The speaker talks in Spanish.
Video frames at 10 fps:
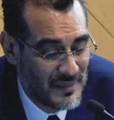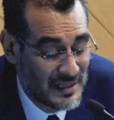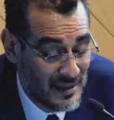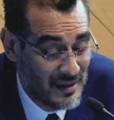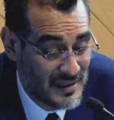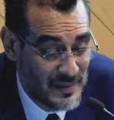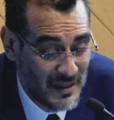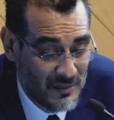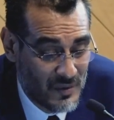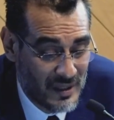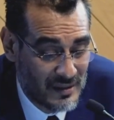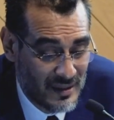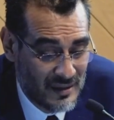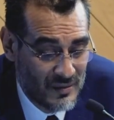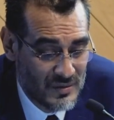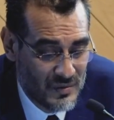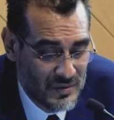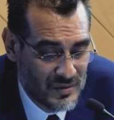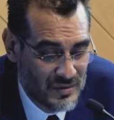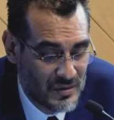materiales para el abordaje de los
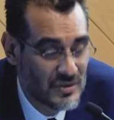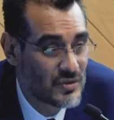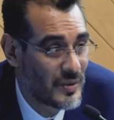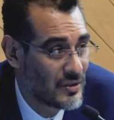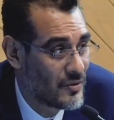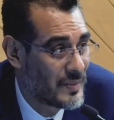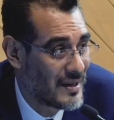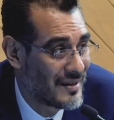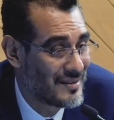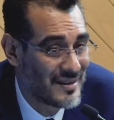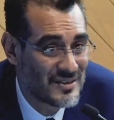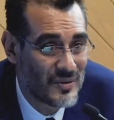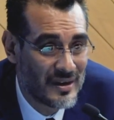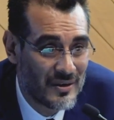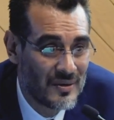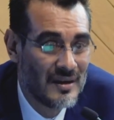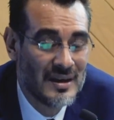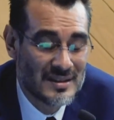cursos, sobre todo para la generación cero,